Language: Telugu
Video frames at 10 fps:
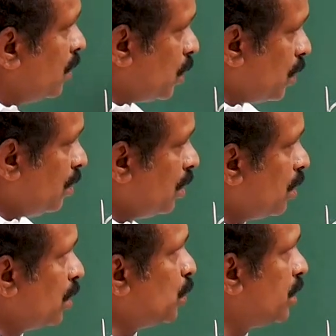గృహంలో
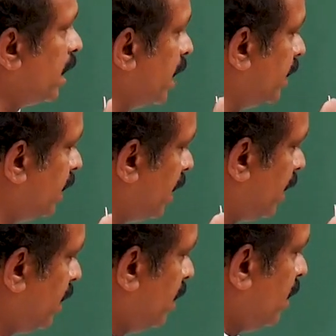కూడా చూసినట్లయితే
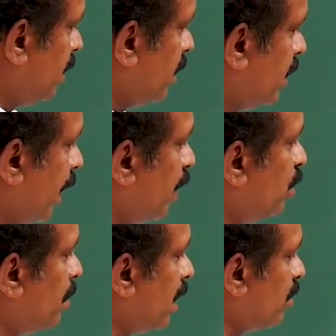
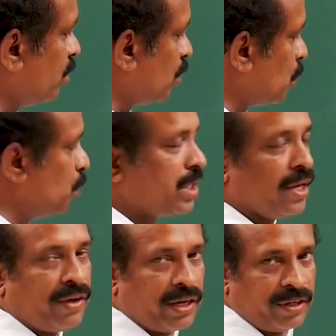నైరుతి భాగంలో తక్కువ
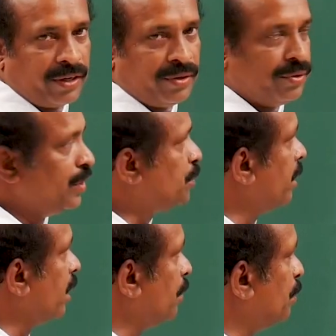స్థలమాన్ని
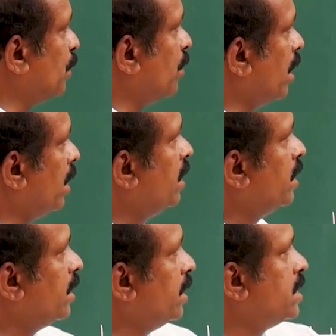విడిచిపెట్టాలి ఇప్పుడు కూడా
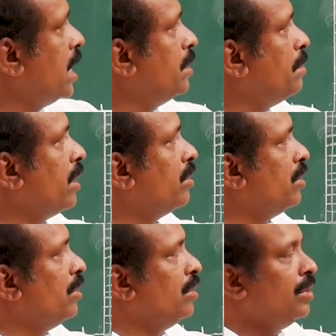ఈశాన్య
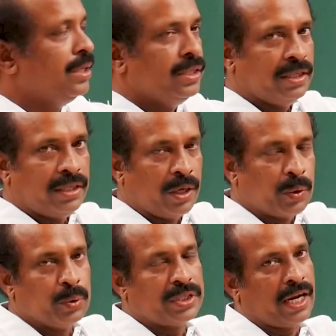భాగంలో
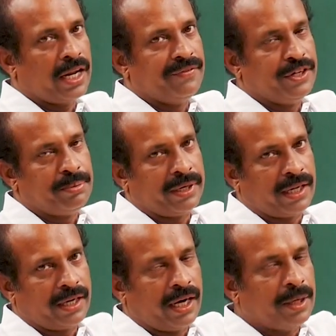ఎక్కువ స్థలాన్ని
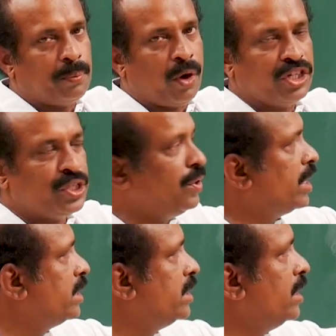విడిచిపెట్టాలి అంటే పాజిటివ్
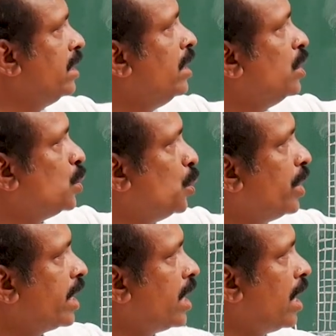ఎనర్జీ
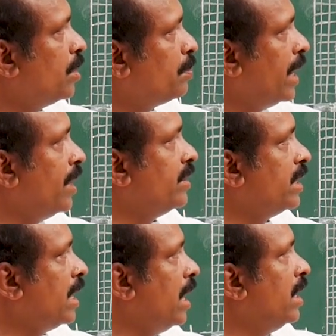సూర్యకిరణాలు పడే
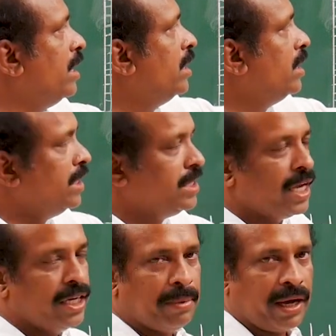విధంగా
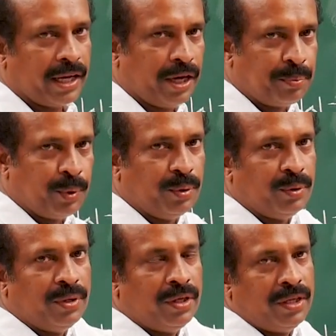ఈశాన్య భాగాన్ని ఎప్పుడు
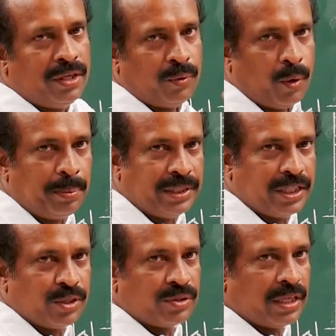ఓపెన్
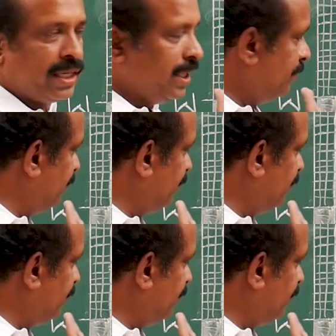చేసి ఉంచాలి